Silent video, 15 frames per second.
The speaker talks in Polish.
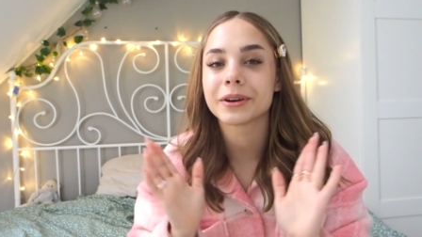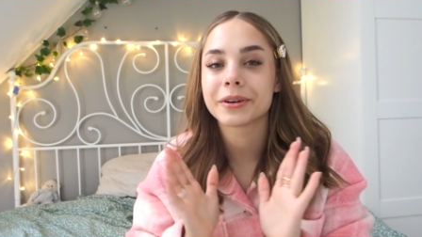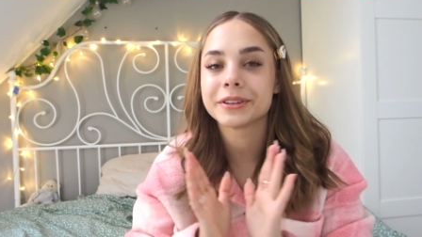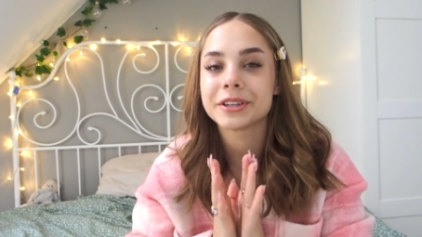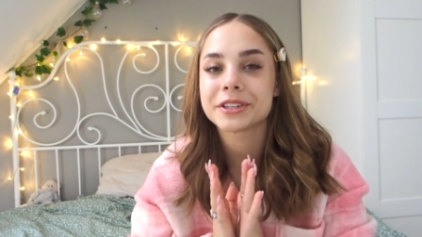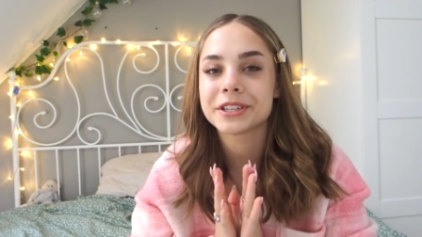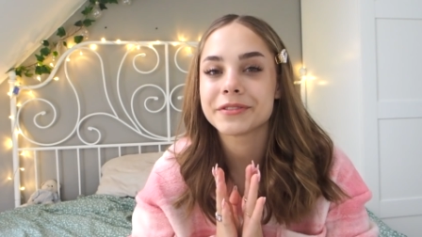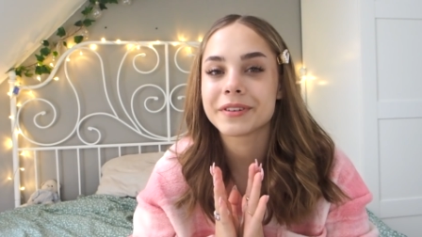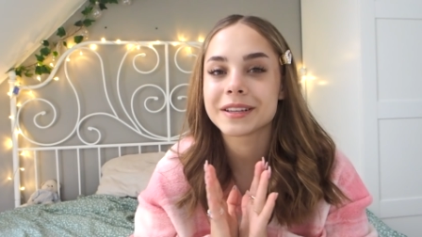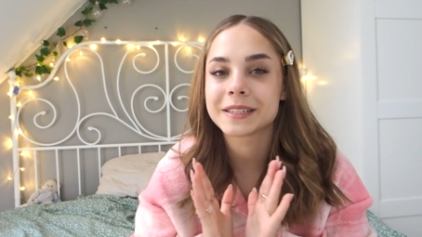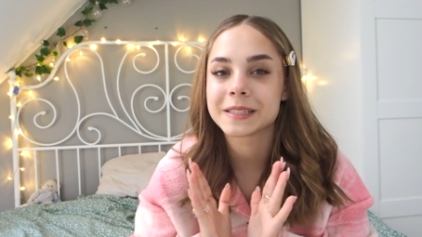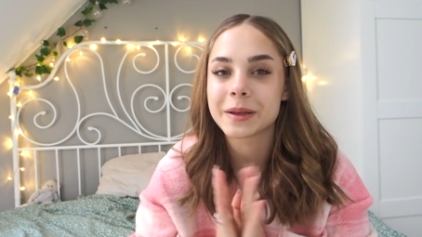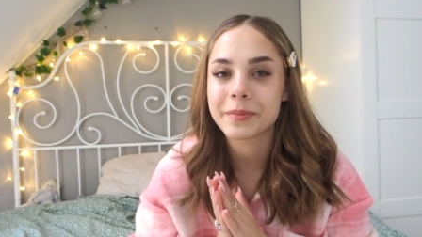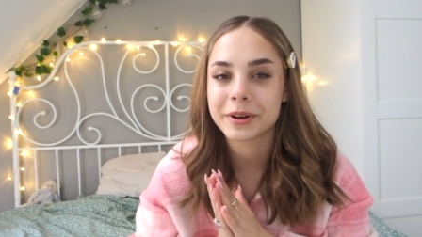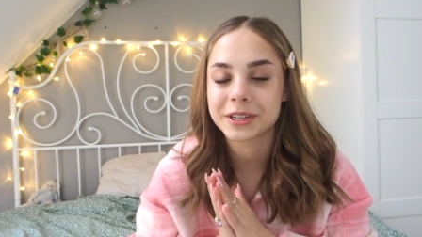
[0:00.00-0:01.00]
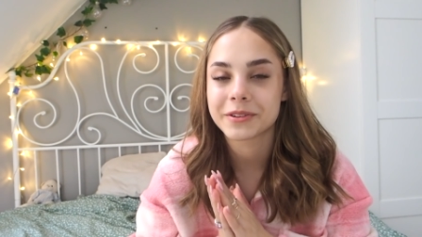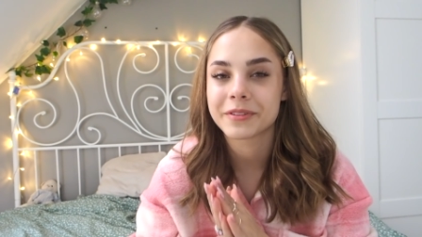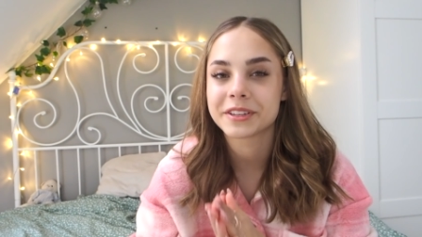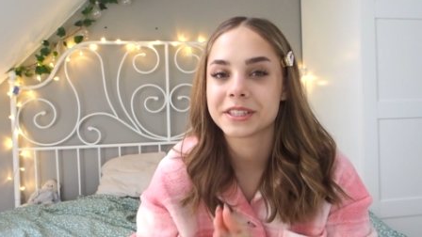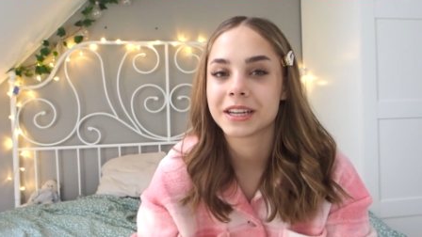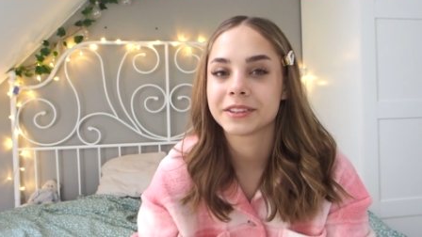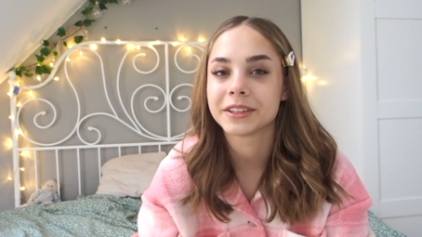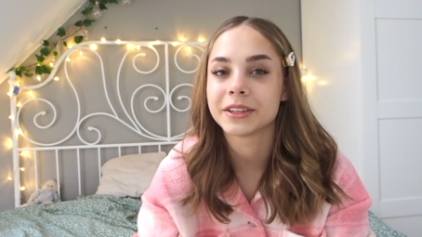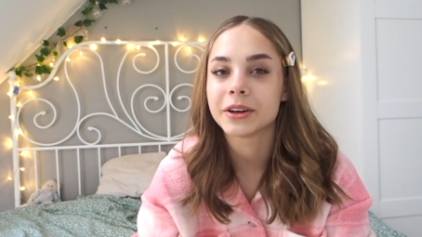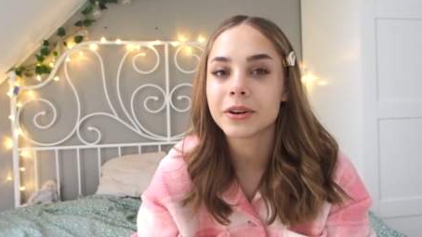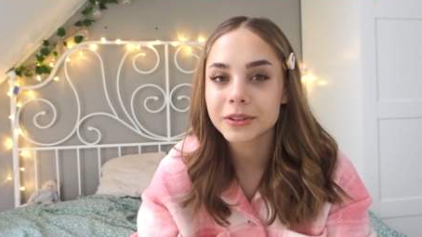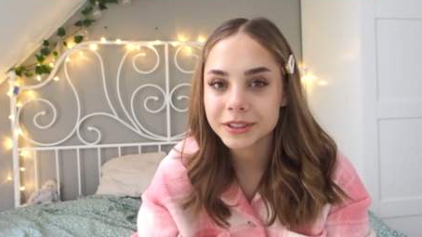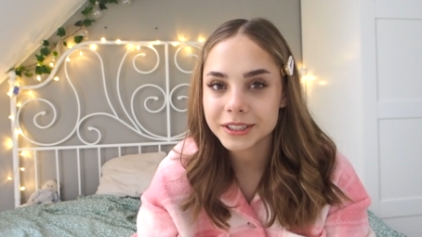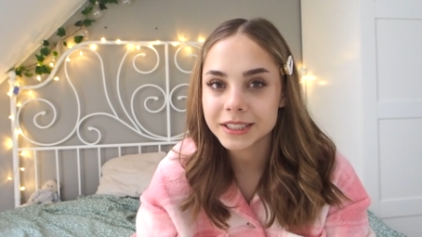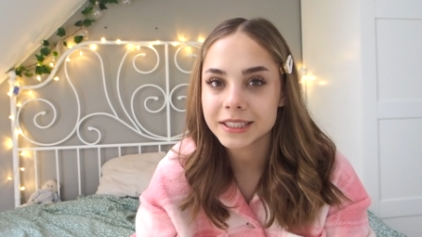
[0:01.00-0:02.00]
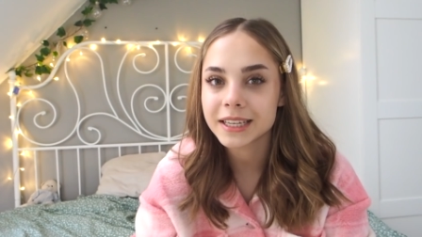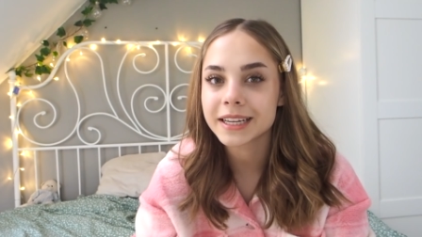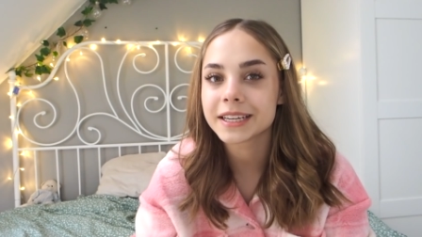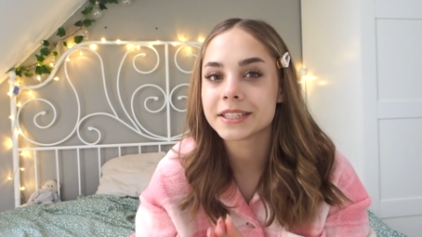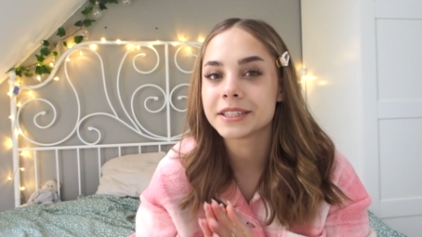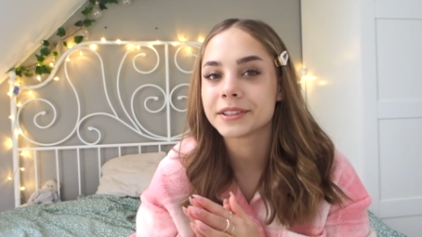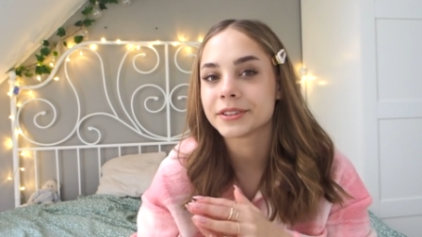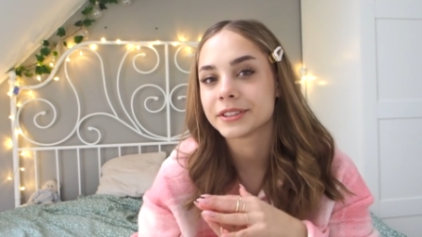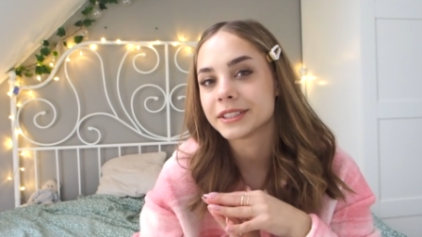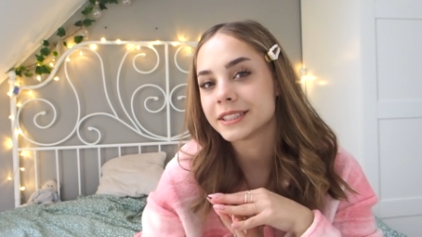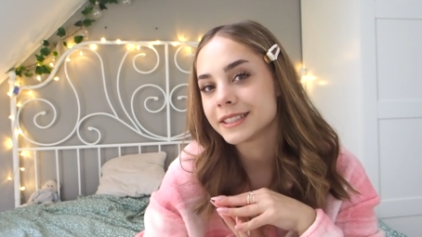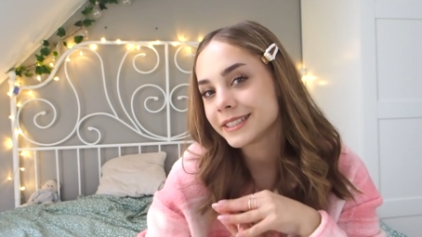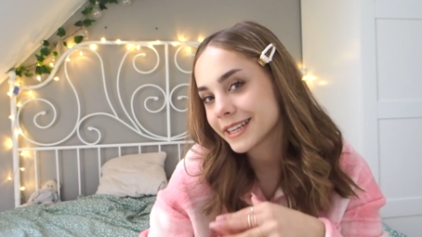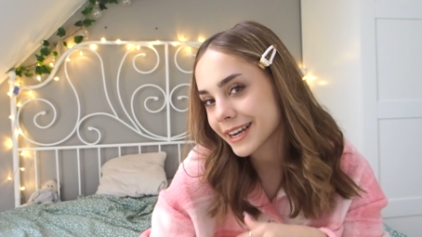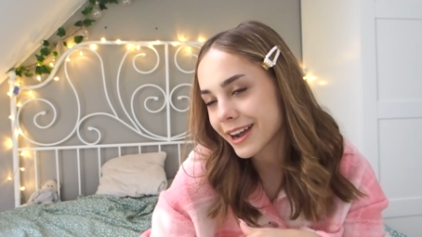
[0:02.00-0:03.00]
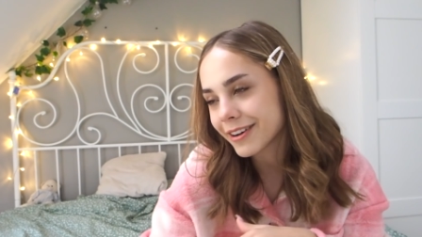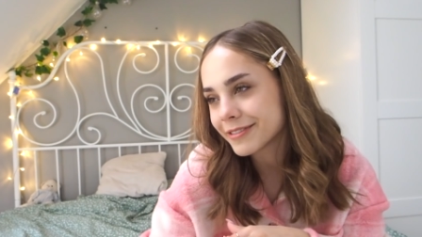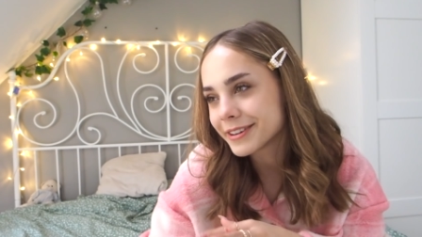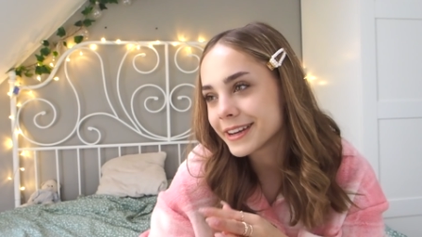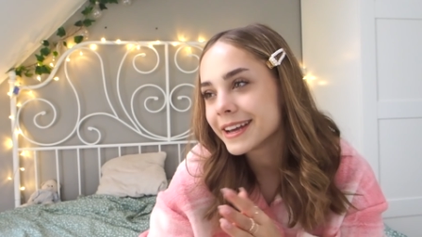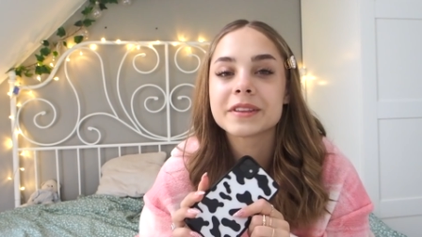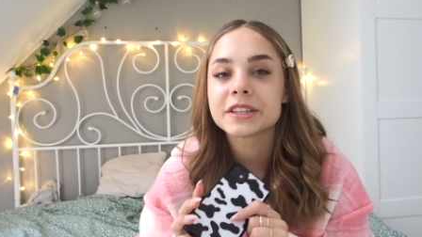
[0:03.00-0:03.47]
To koniecznie Was zapraszam właśnie na ten odcinek, jeśli ktoś jest ciekawy.